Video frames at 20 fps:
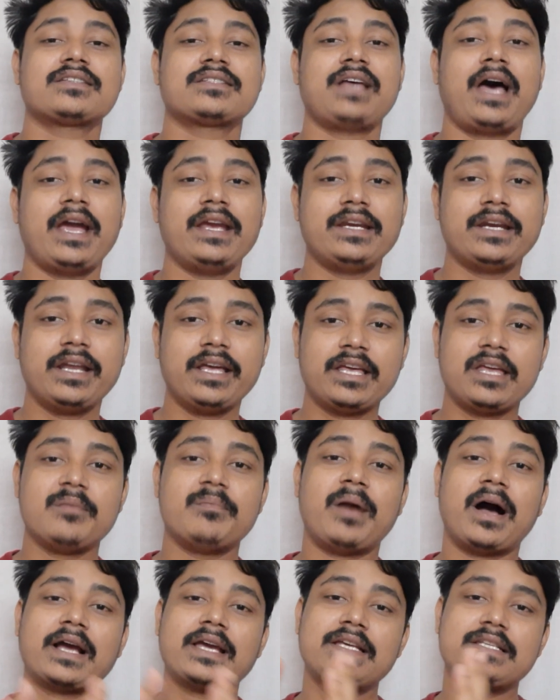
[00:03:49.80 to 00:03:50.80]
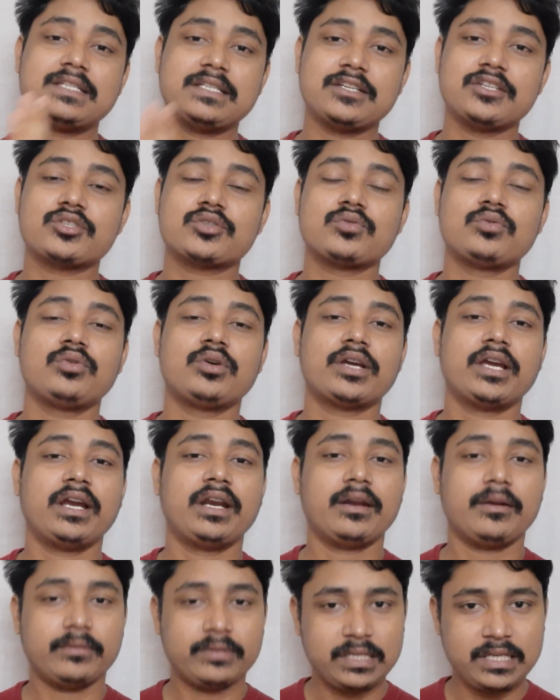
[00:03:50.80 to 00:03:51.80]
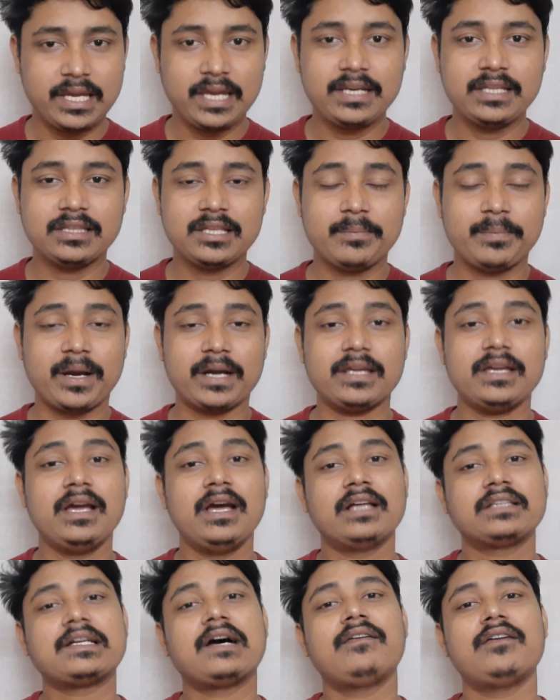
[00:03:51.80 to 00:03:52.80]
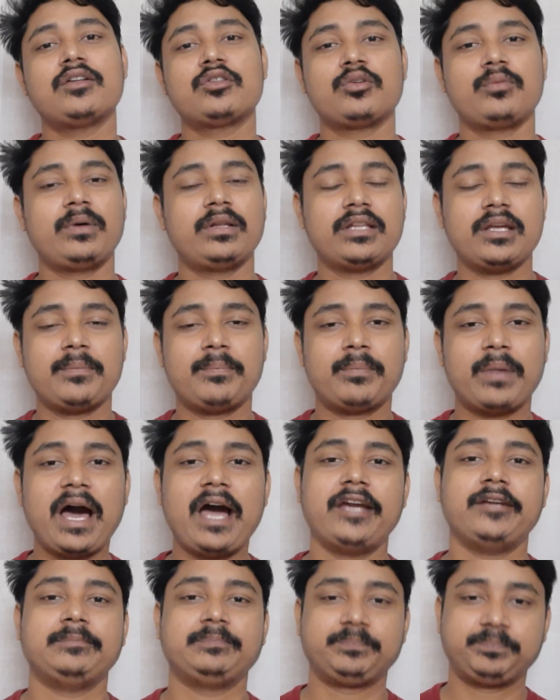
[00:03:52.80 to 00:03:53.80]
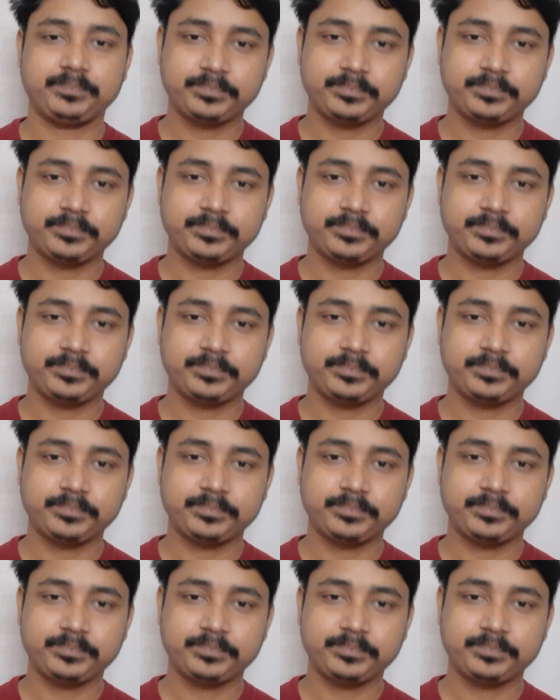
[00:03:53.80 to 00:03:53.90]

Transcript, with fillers: সাইডে রেখে বাকি জিনিসগুলোকে নিয়ে নিতে পারি তাহলে তোমাদের প্রায়